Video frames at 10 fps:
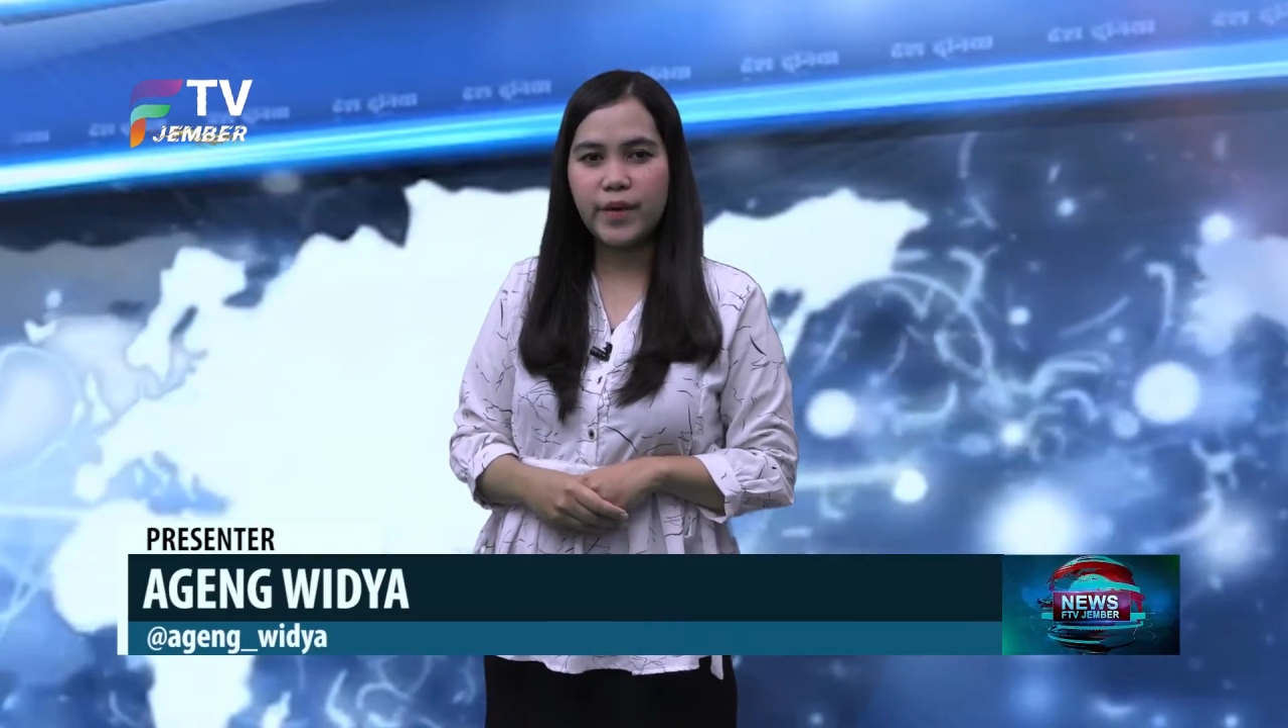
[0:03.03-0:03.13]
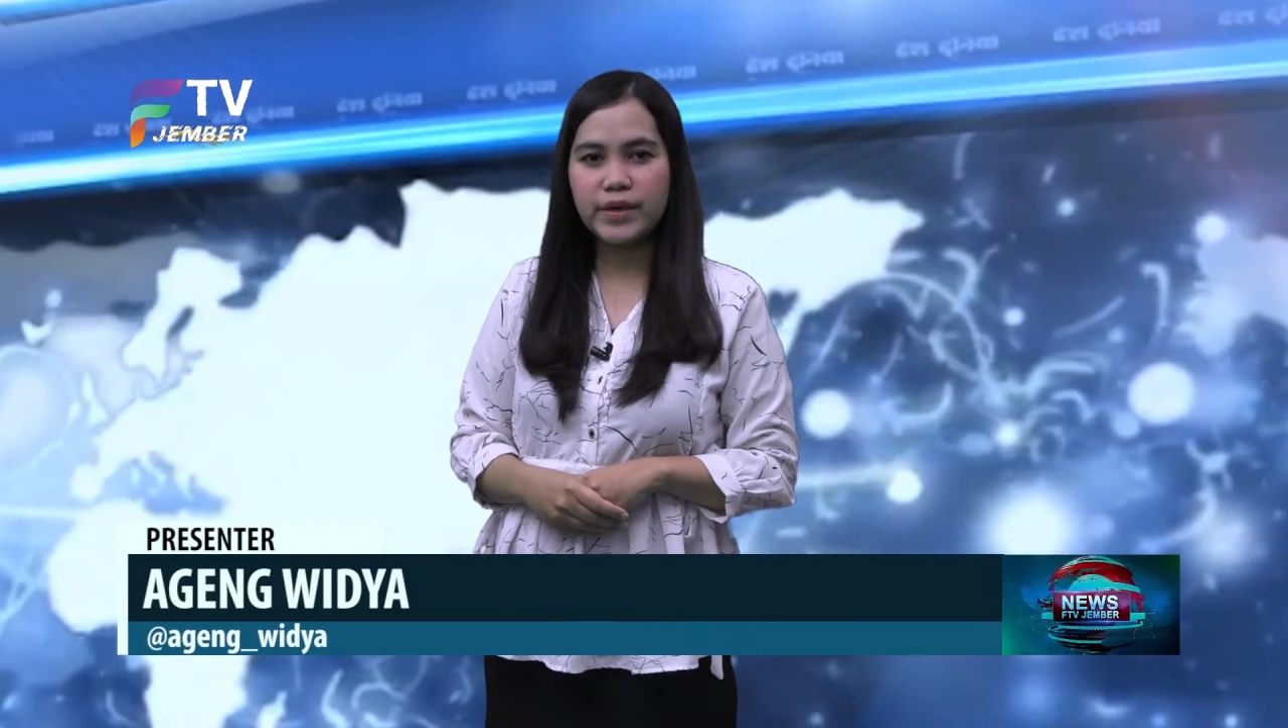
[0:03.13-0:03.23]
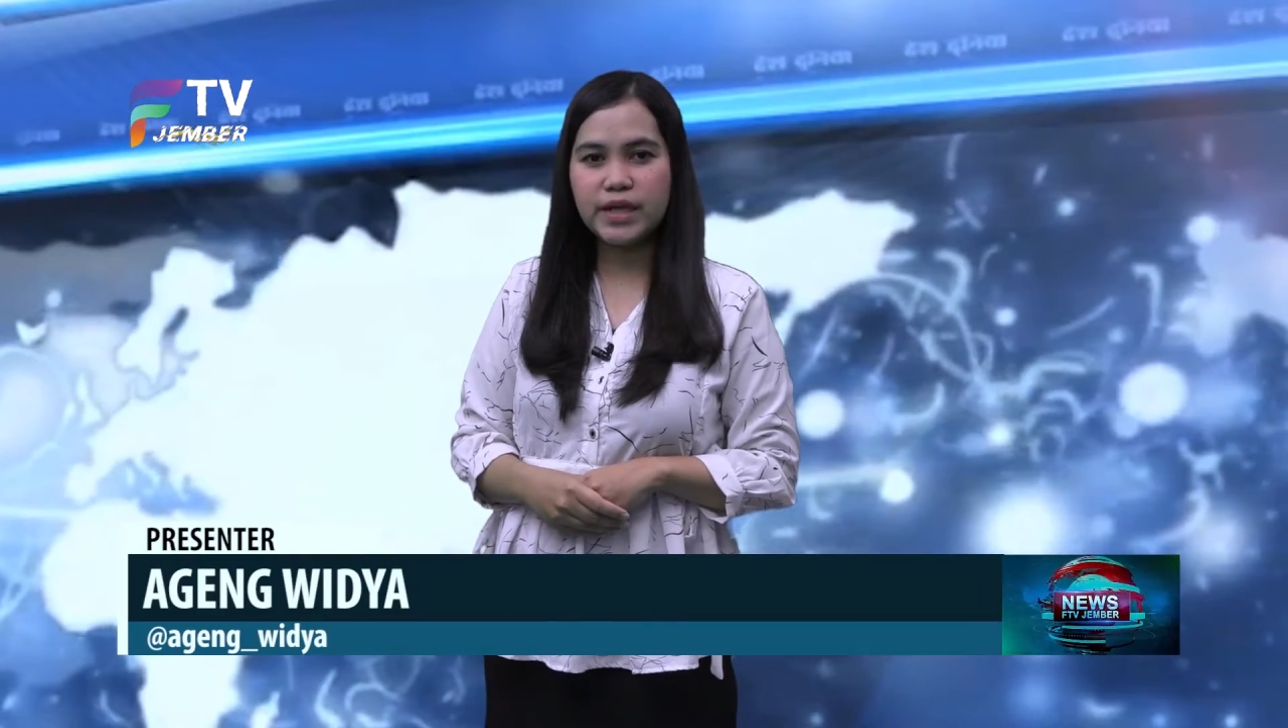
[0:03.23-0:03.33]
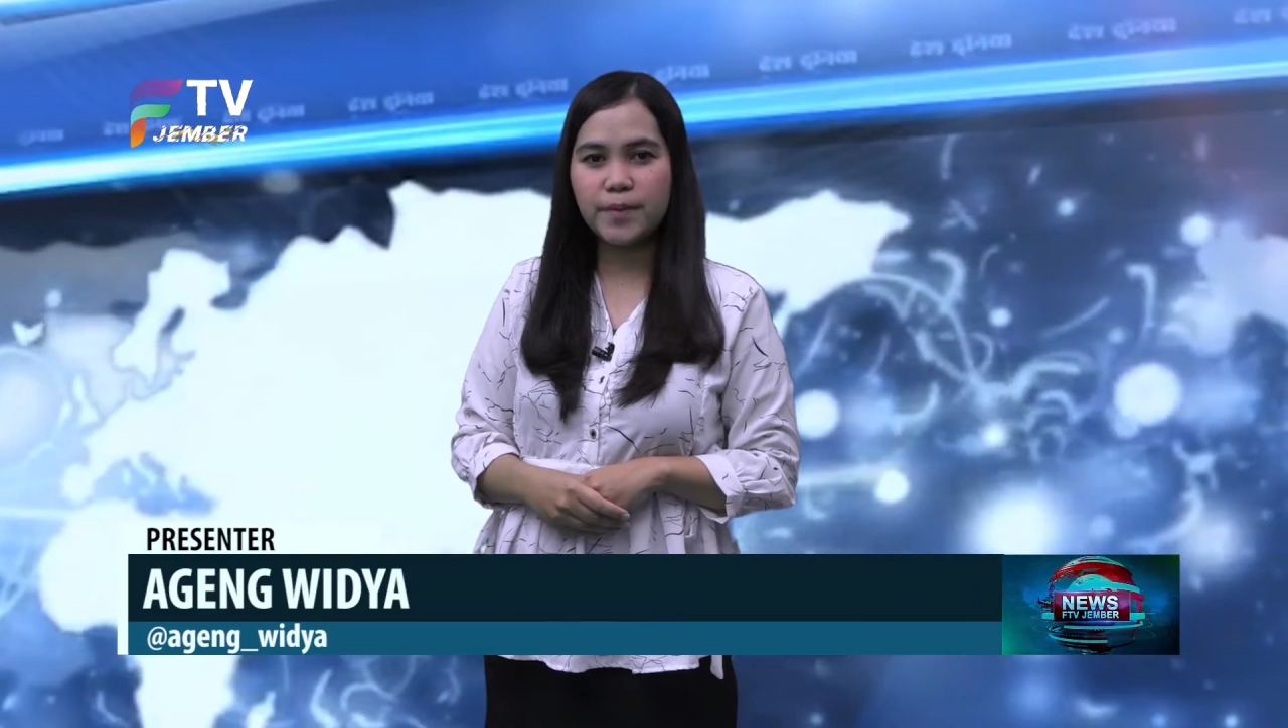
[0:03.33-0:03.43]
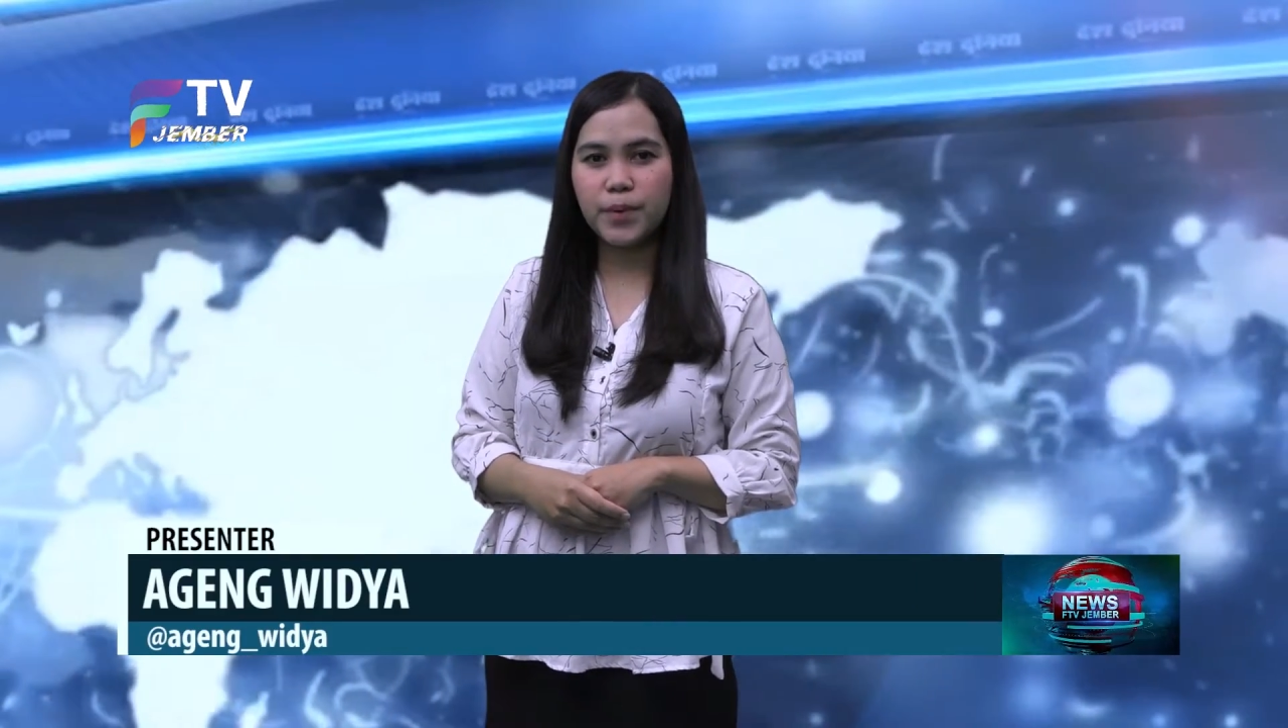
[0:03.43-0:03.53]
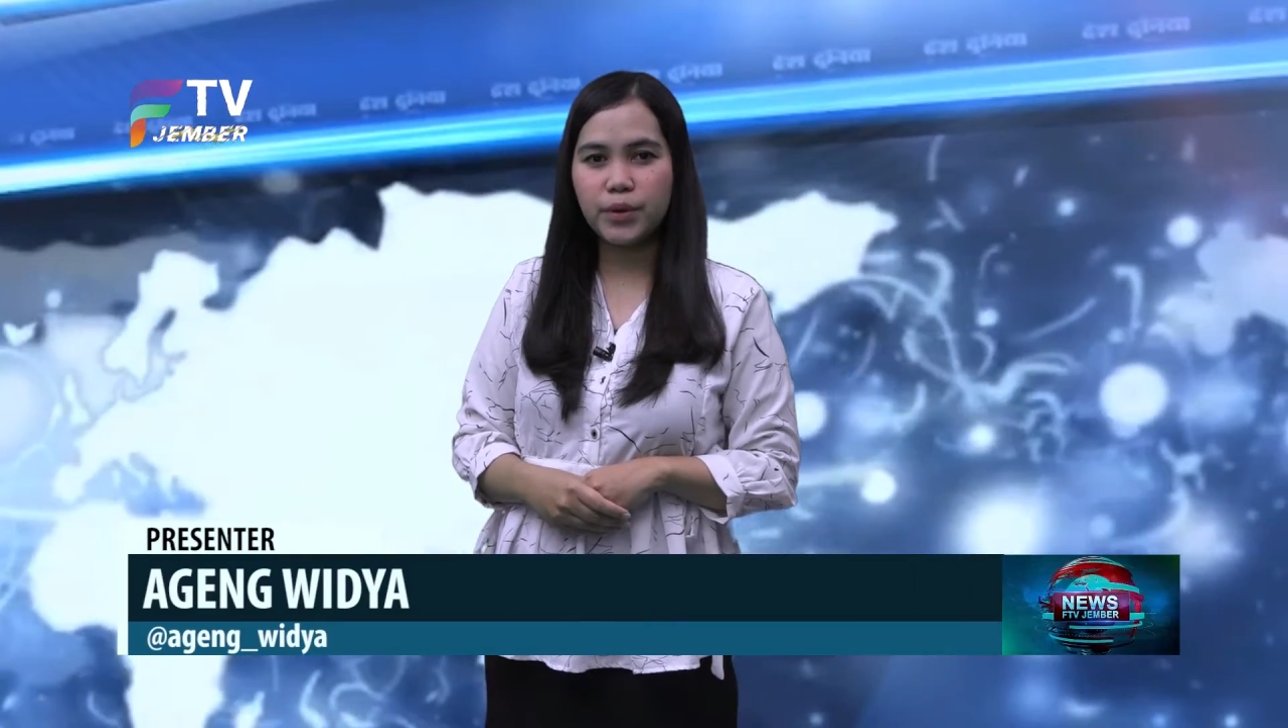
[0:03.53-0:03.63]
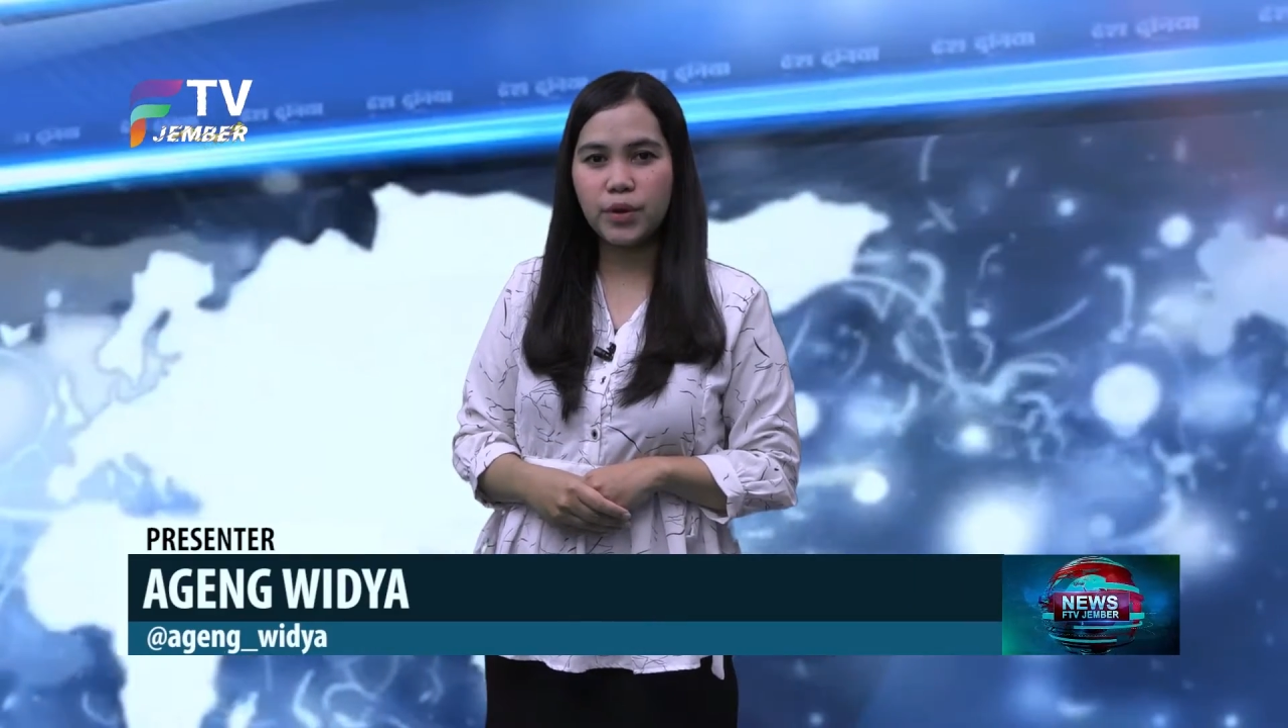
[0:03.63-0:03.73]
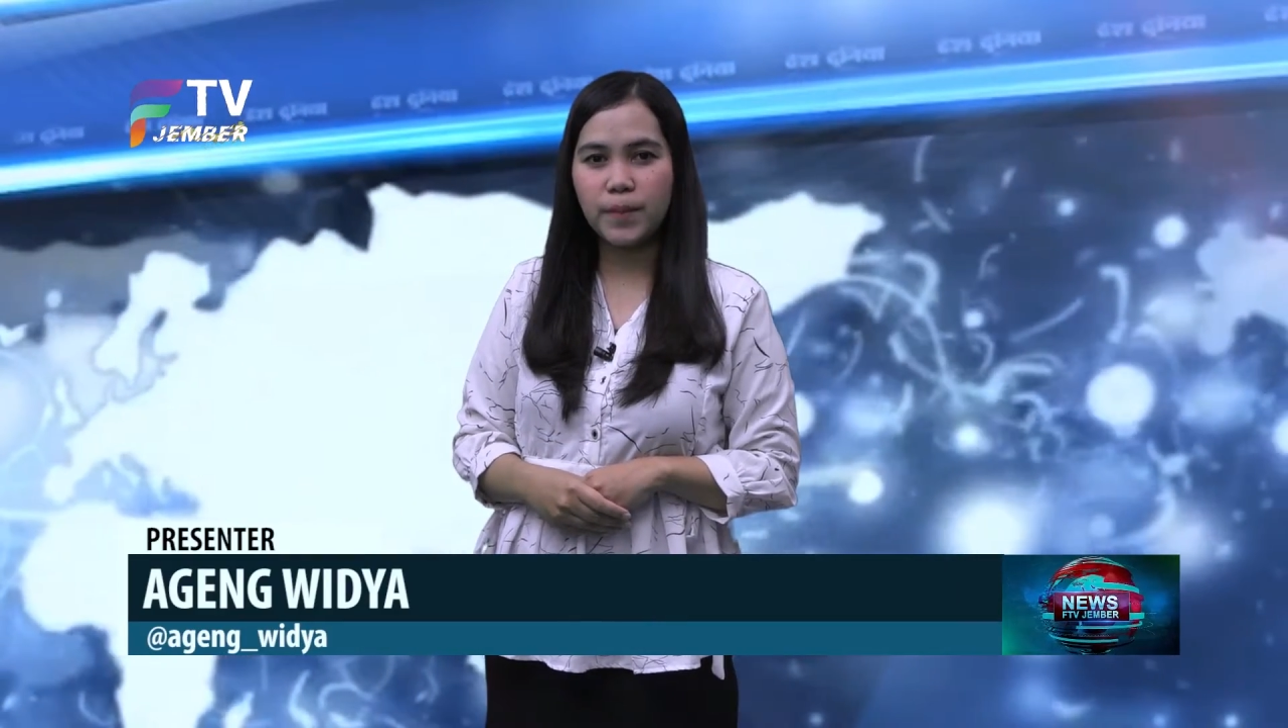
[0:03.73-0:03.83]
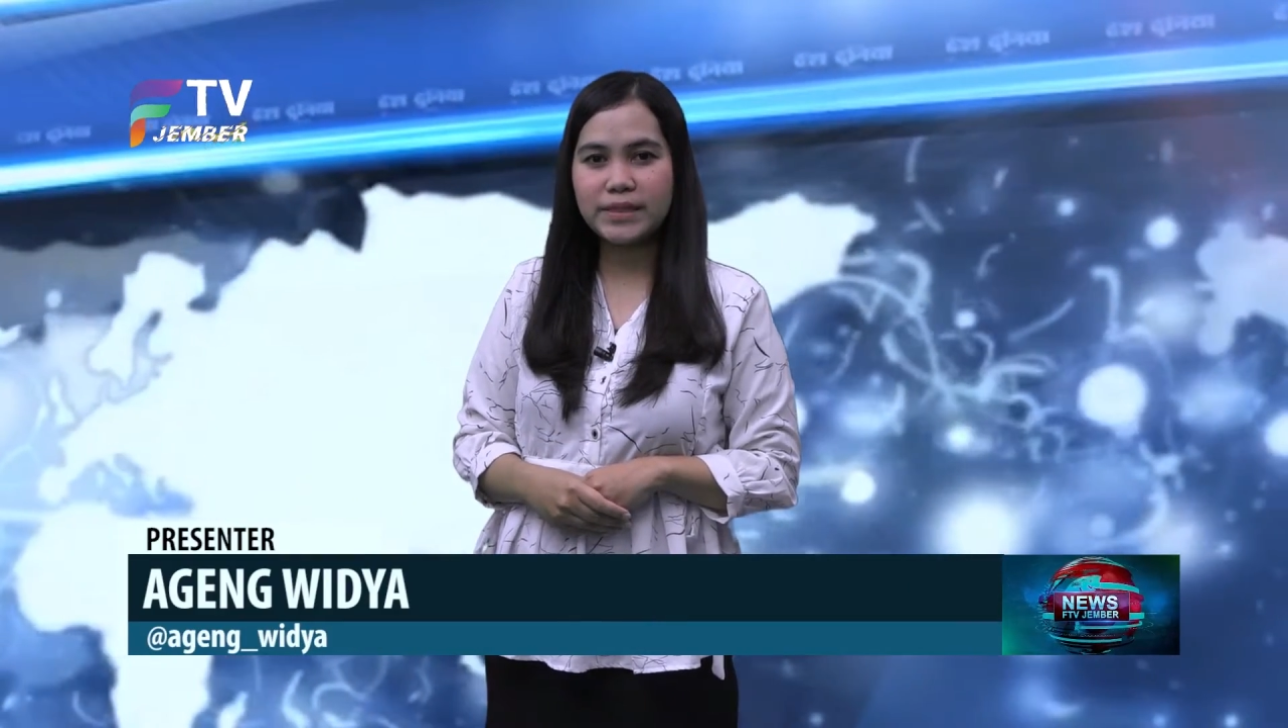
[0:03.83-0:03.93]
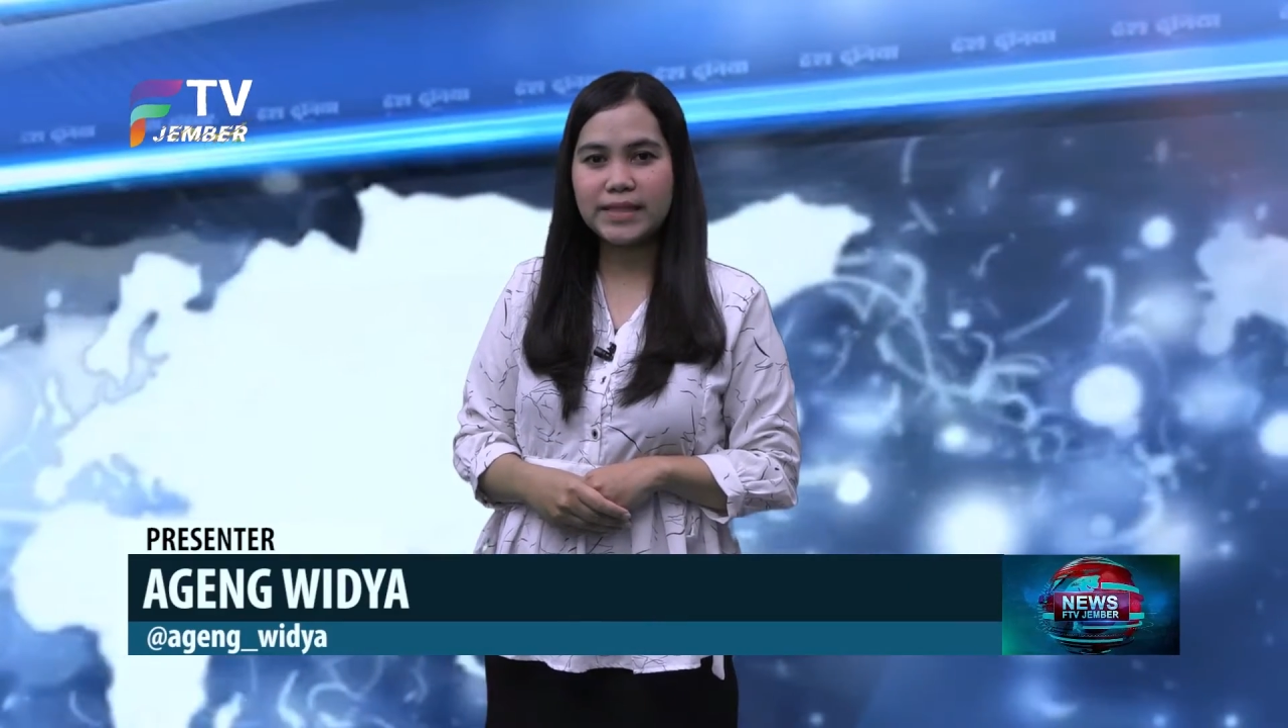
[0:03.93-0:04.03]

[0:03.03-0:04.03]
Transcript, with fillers: kawasan Pondok